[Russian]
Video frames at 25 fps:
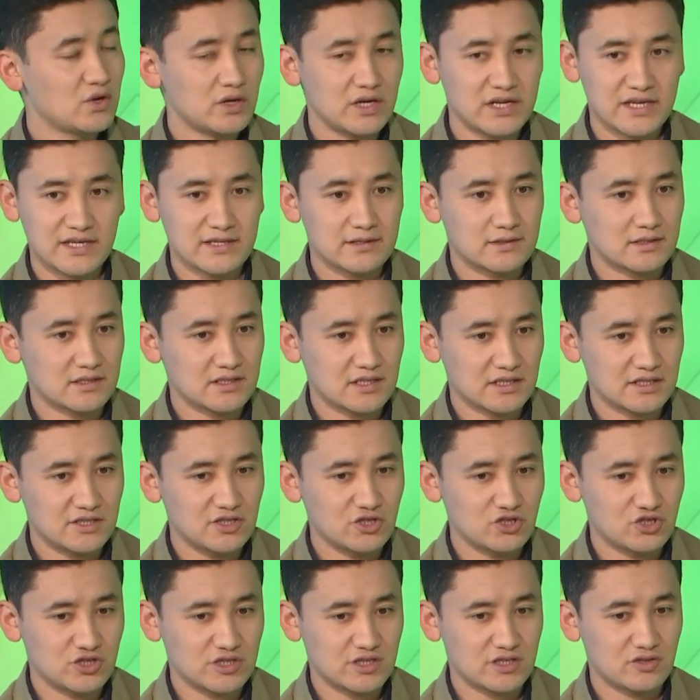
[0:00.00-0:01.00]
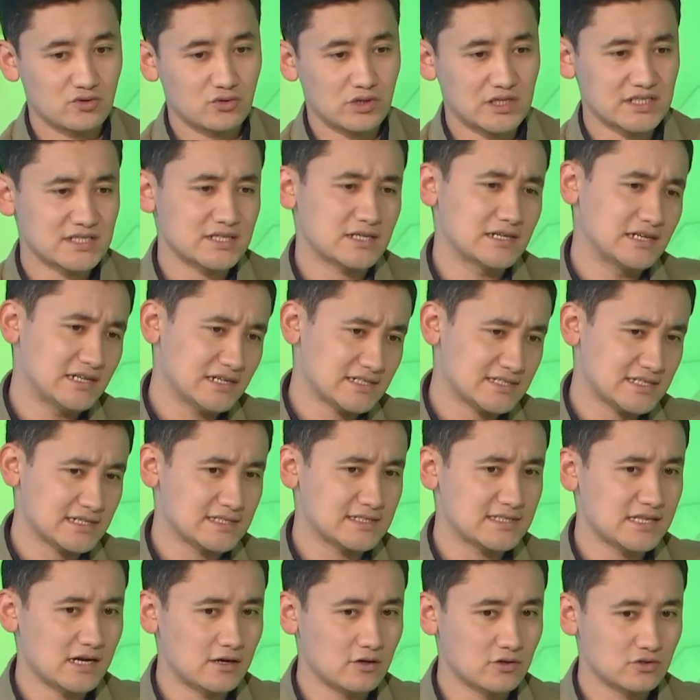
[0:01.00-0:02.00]
Нет, какие-то тактических нюансах или о
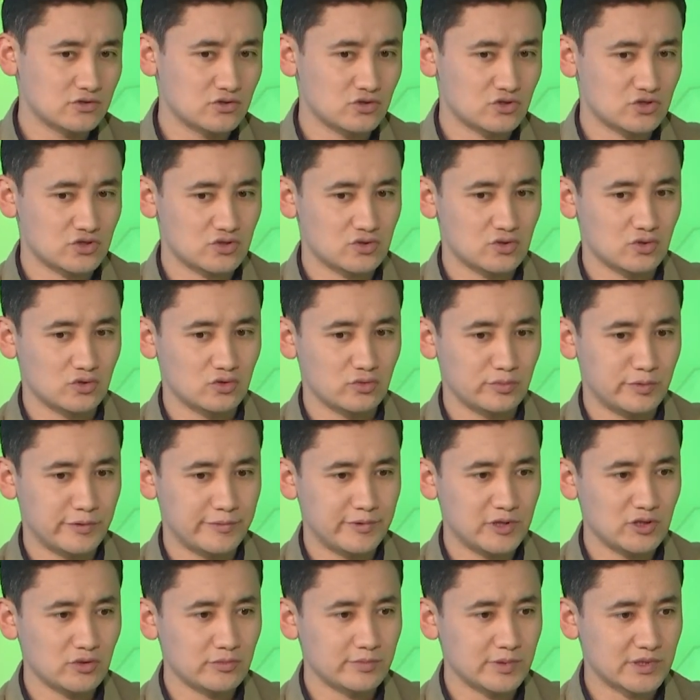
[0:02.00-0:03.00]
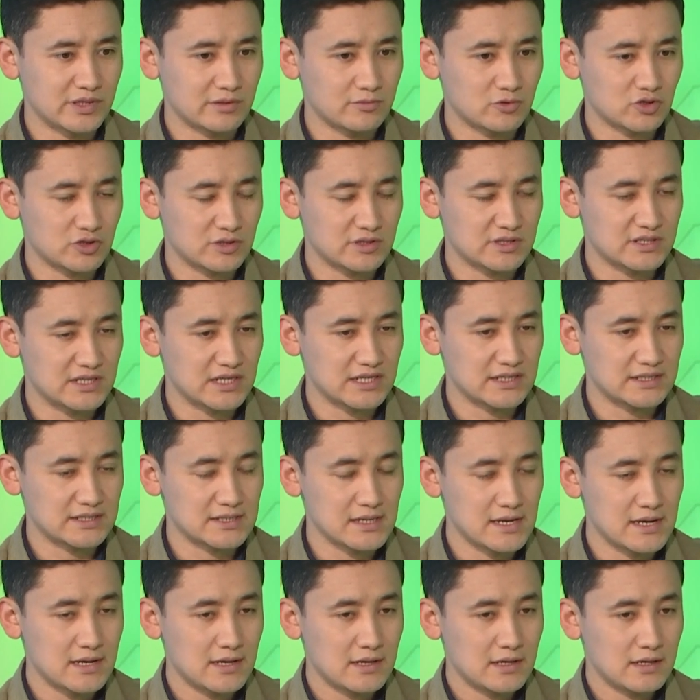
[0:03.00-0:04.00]
составах тоже стоит упомянуть, потому что
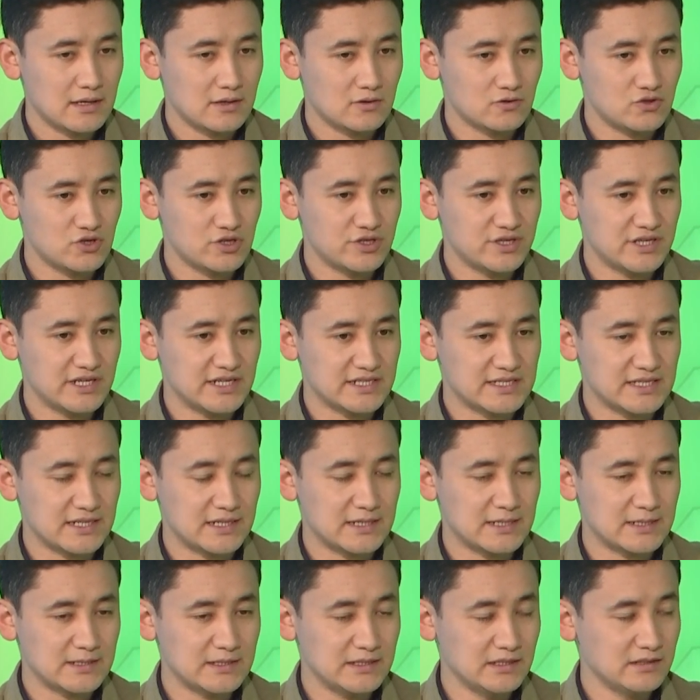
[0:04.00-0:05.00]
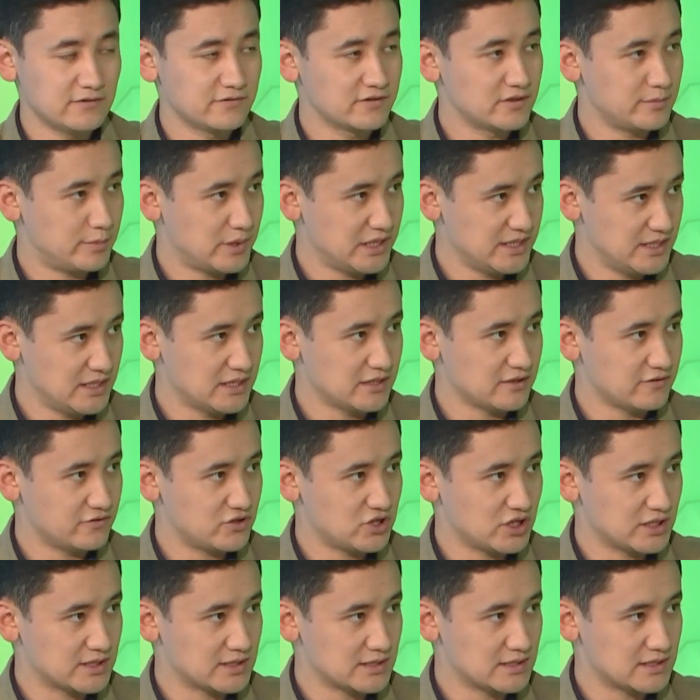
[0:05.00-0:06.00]
здесь очень интересная картина в нападении,
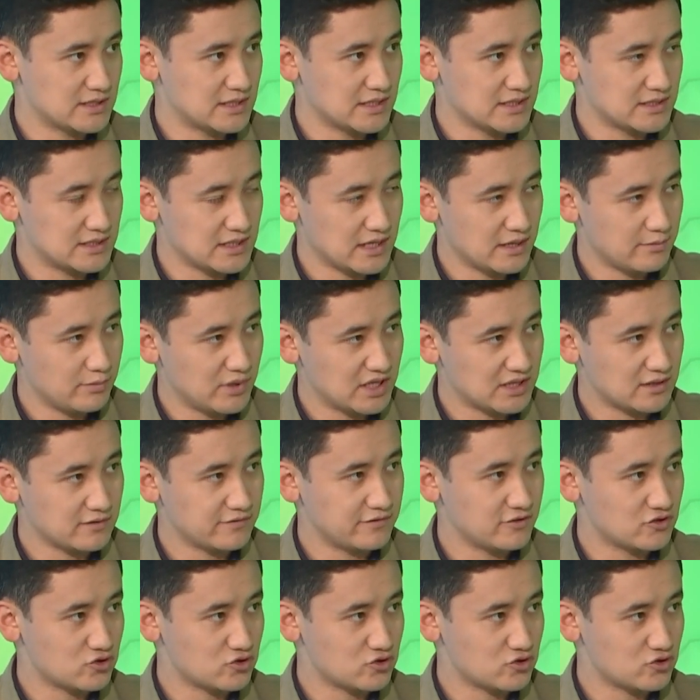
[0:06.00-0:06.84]
в частности, есть Аймбетов и